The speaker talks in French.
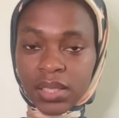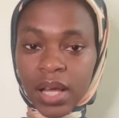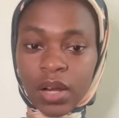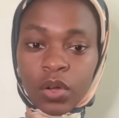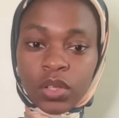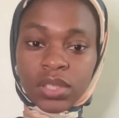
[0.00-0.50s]

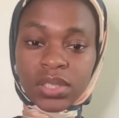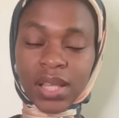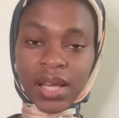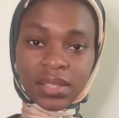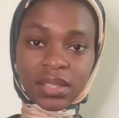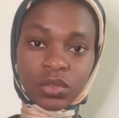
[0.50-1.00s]
Alors
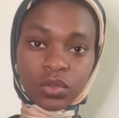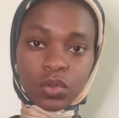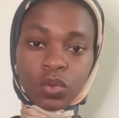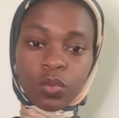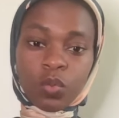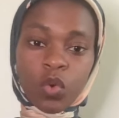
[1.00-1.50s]
Stax, c'est
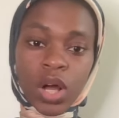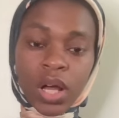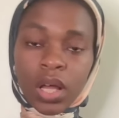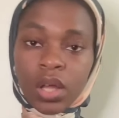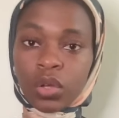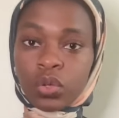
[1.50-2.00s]
selon moi
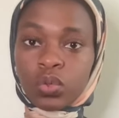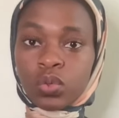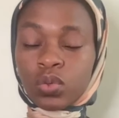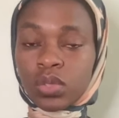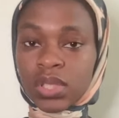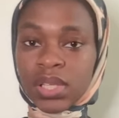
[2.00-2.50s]

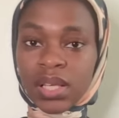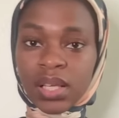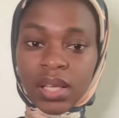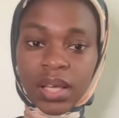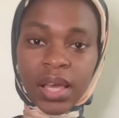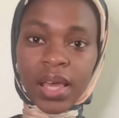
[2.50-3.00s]
une
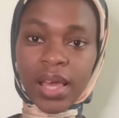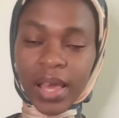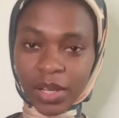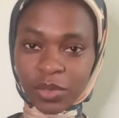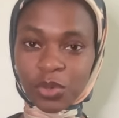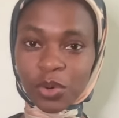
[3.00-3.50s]
des
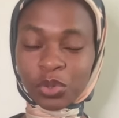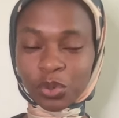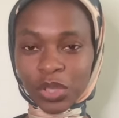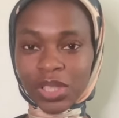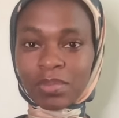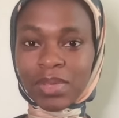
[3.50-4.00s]
L2 entre
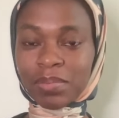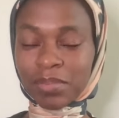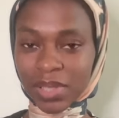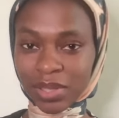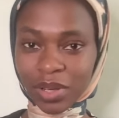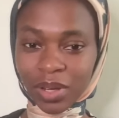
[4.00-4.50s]
guillemets
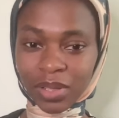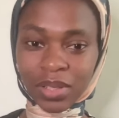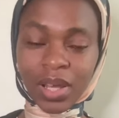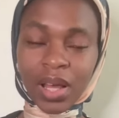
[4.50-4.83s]
Bitcoin